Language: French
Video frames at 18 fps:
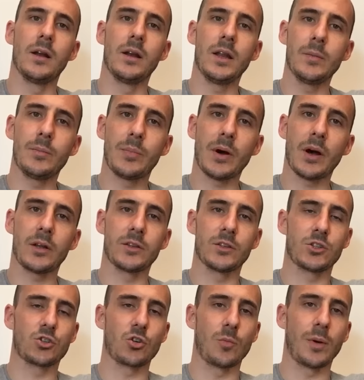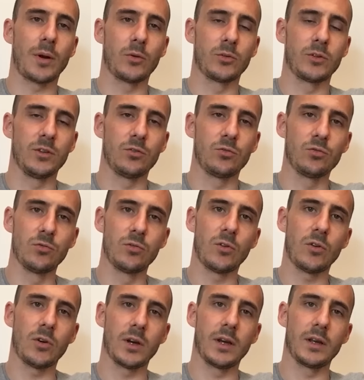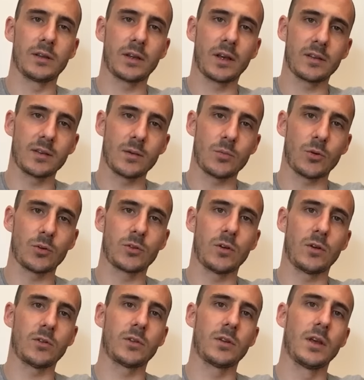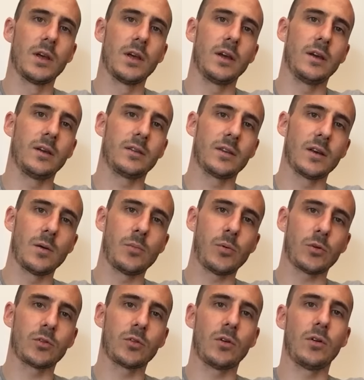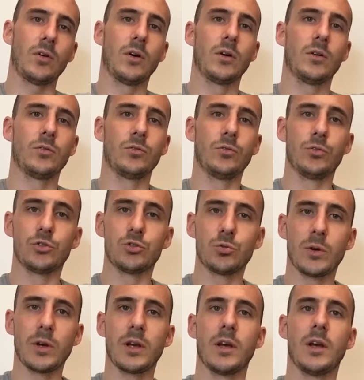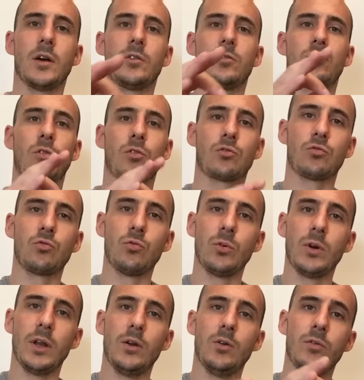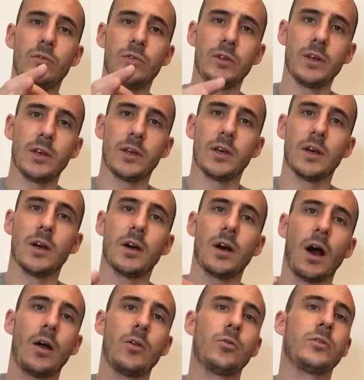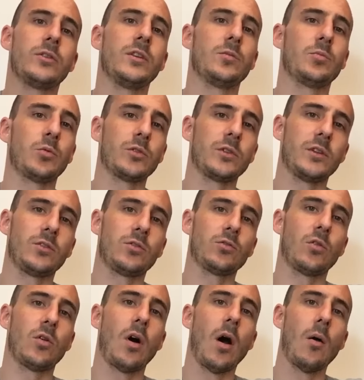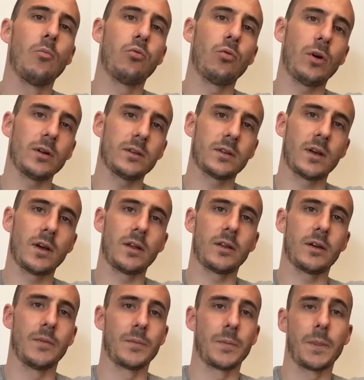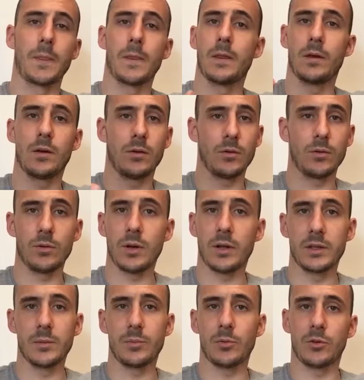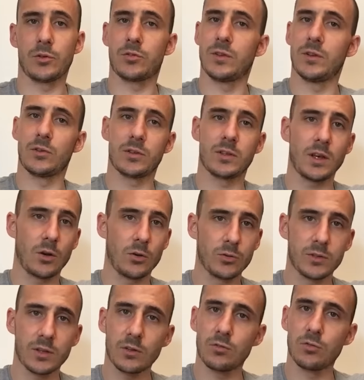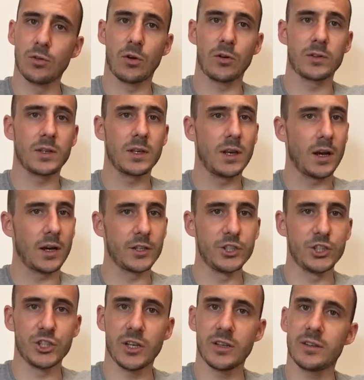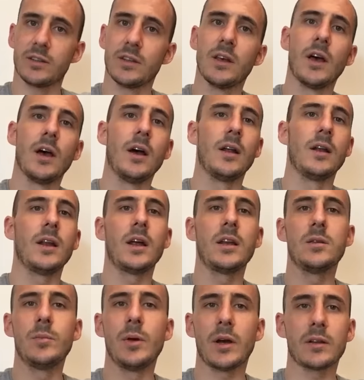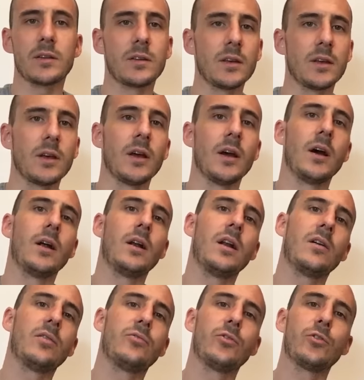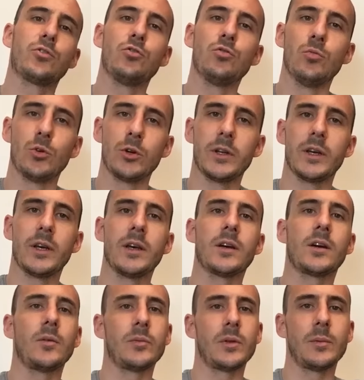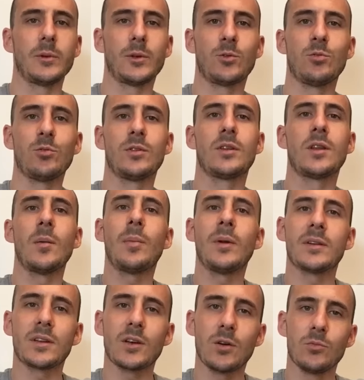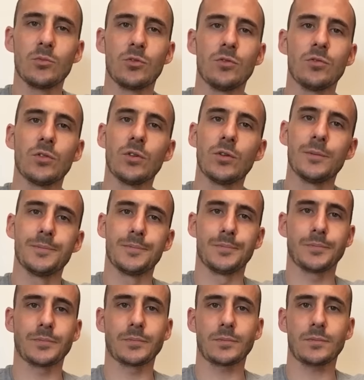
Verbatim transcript: l'épargne, et je t'en parle aussi souvent, est très importante et c'est important de jouer sur tous les leviers à notre disposition pour atteindre euh, l'indépendance financière, le statut de rentier, la richesse, la liberté, la fuck you money, comme d'habitude, t'appelles ça comme tu veux.